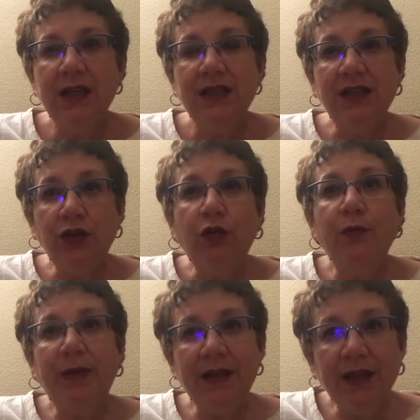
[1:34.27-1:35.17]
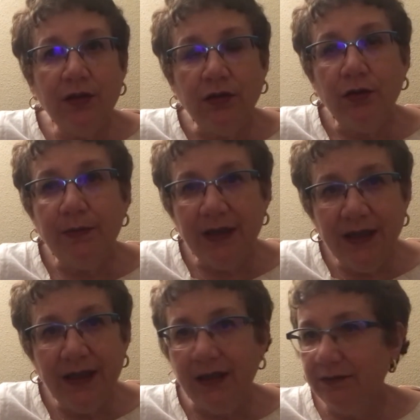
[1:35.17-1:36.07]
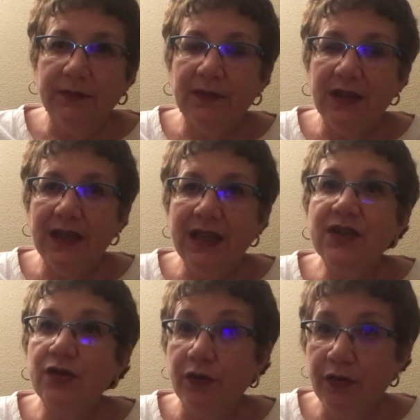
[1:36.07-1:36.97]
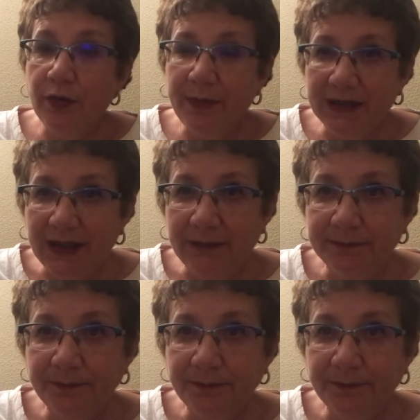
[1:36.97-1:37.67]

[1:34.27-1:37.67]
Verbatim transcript: Si tu compañero o compañera es sociópata,